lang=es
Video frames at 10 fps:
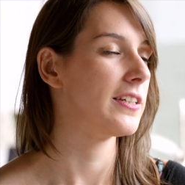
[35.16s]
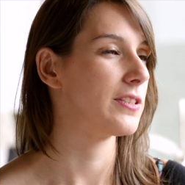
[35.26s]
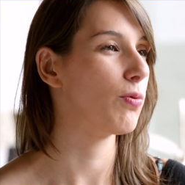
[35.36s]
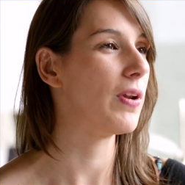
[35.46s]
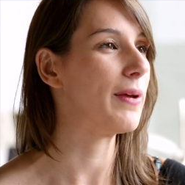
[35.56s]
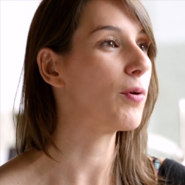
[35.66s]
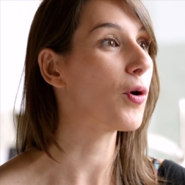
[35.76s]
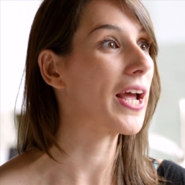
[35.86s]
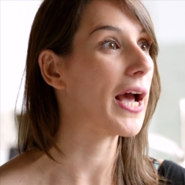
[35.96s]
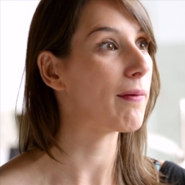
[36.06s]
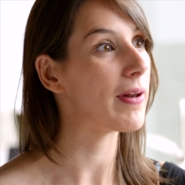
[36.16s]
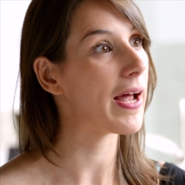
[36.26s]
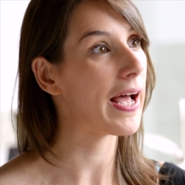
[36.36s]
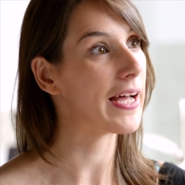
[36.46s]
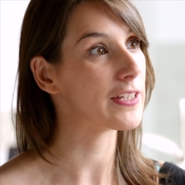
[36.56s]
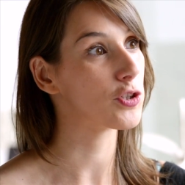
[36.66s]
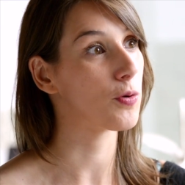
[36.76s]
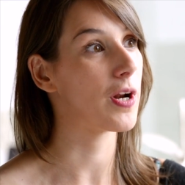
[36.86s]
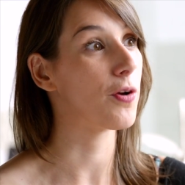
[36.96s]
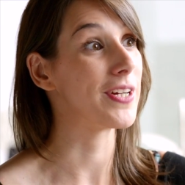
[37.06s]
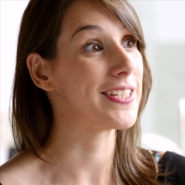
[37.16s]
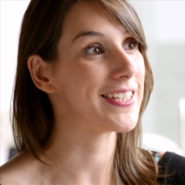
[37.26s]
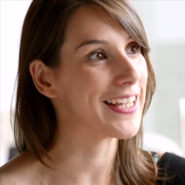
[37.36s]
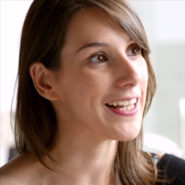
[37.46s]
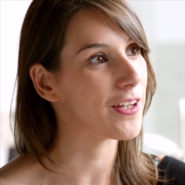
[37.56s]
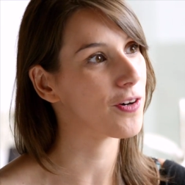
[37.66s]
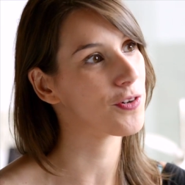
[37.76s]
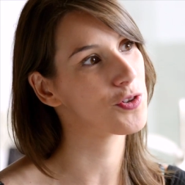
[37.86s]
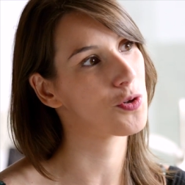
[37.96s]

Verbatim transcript: Es un libro que habla sobre los exilios,